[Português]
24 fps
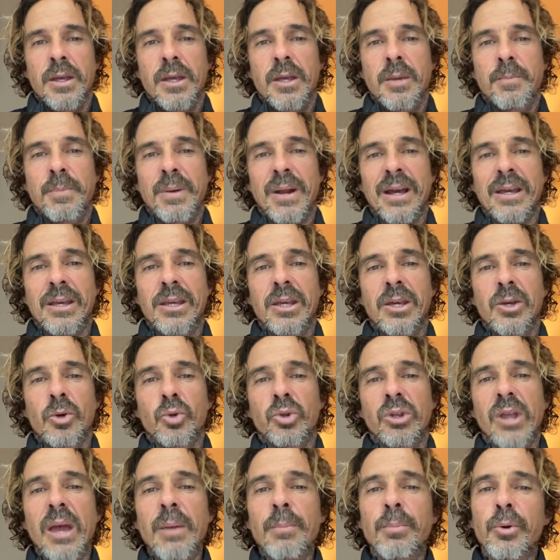e para que
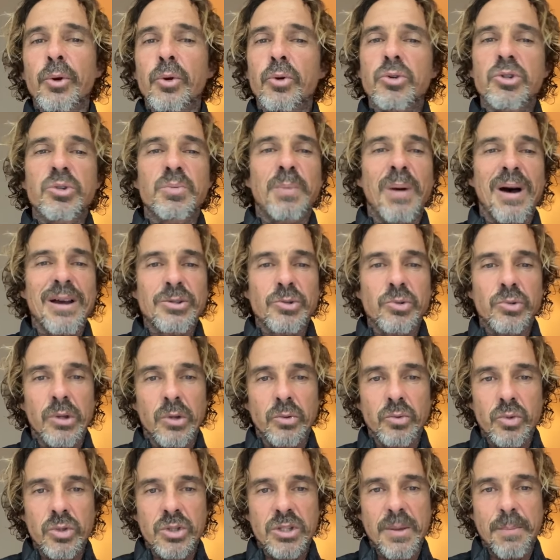o tempo e o espaço
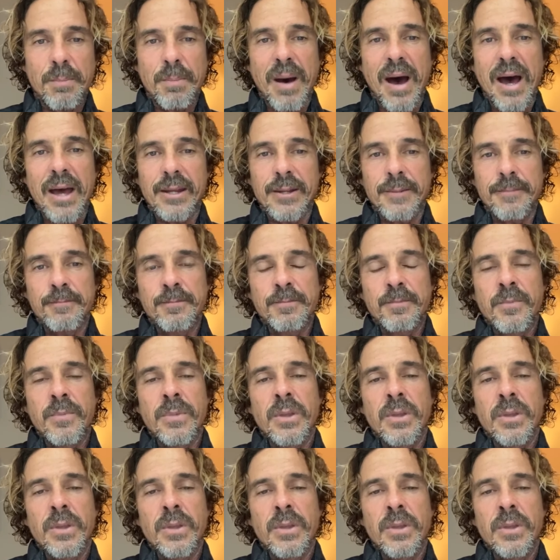não nos separe.